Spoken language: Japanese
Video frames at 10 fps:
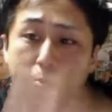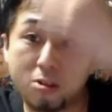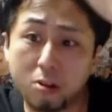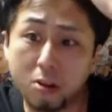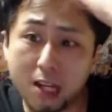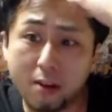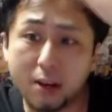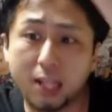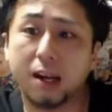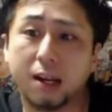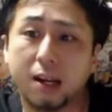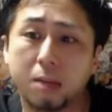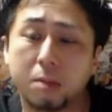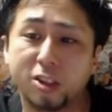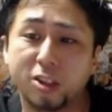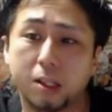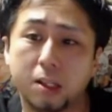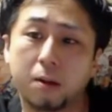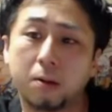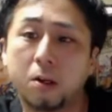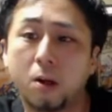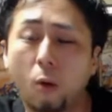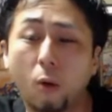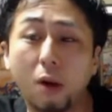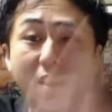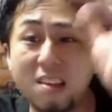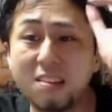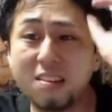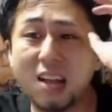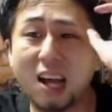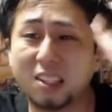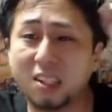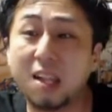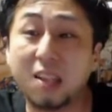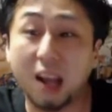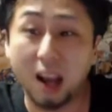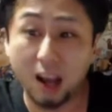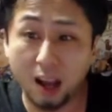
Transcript: する側だから生主やってんだよ。俺リスナーじゃねえんだ。